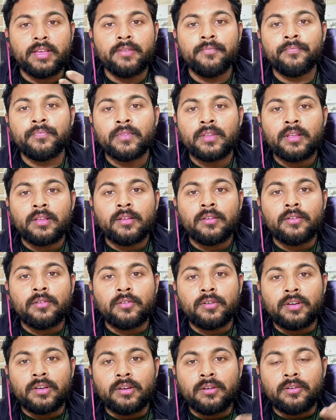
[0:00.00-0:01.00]
है
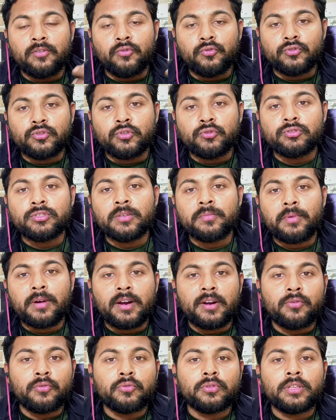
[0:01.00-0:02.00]
ऊंचे ऊंचे
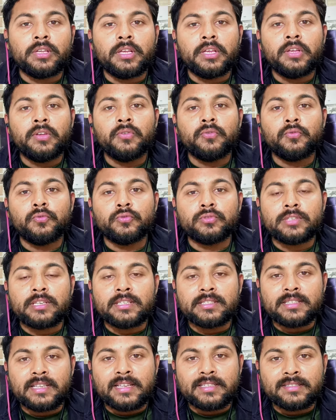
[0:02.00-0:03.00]
पहाड़ होते हैं
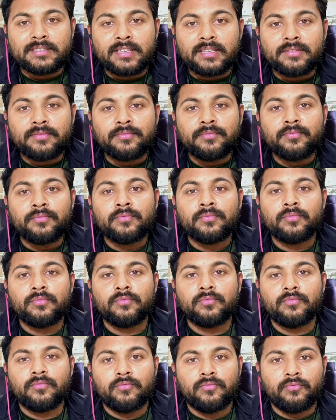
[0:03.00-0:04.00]
उसके साथ साथ
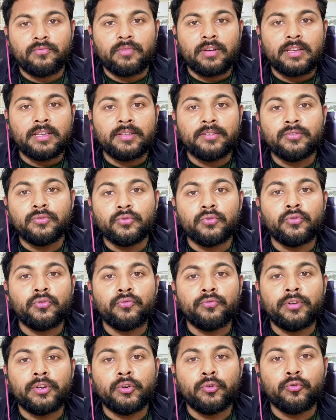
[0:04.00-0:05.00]
वाली जो
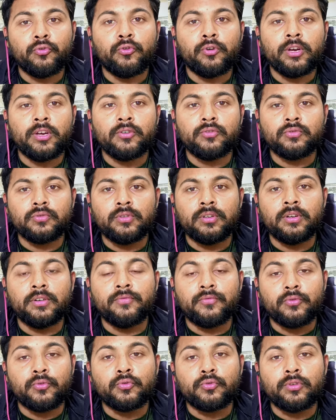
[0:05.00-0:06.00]
वीडियो है
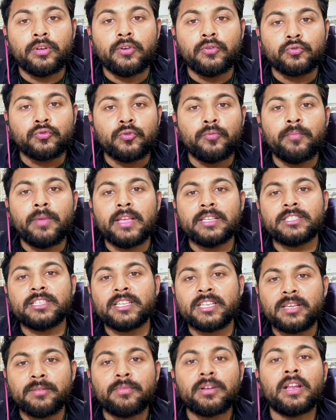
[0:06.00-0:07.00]
फोटो है उसको मैच
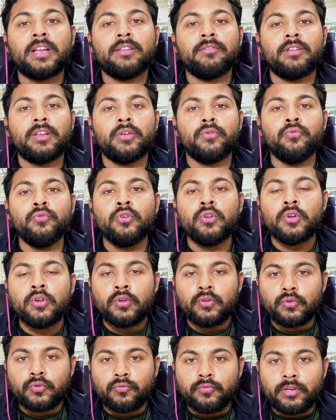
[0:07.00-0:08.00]
करके बनाने वाला हूँ
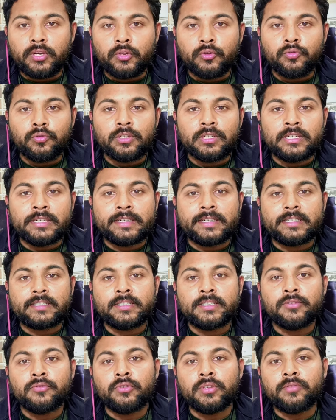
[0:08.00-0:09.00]
तो वीडियो
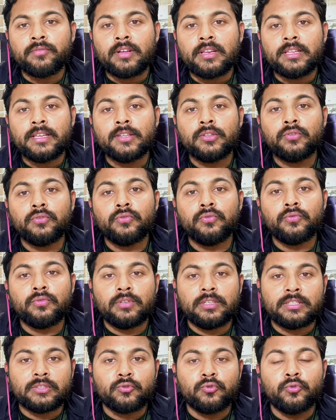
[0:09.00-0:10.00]
इंटरेस्टिंग होने वाली है तो
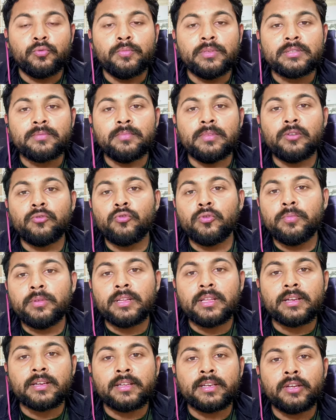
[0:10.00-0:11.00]
इसको मिस बिल्कुल
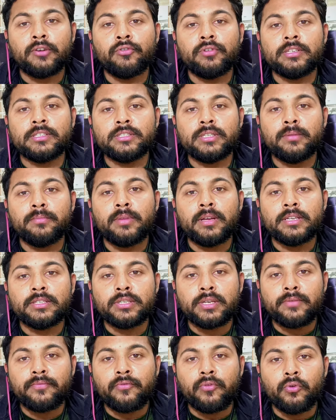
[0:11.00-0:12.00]
भी ना करें और स्टेप बाय
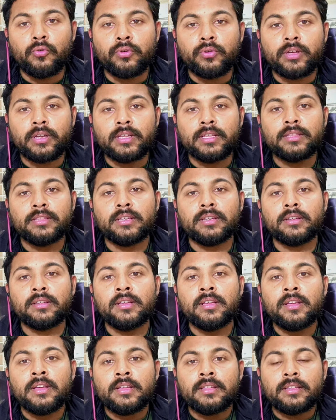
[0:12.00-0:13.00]
स्टेप फॉलो करिए
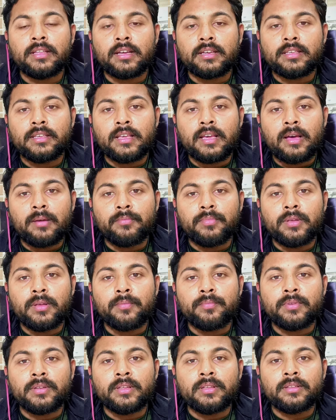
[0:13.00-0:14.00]
ताकि आप भी
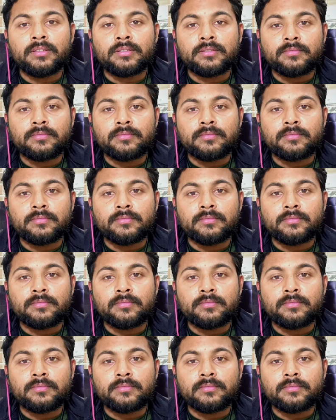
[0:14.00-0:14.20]
अपने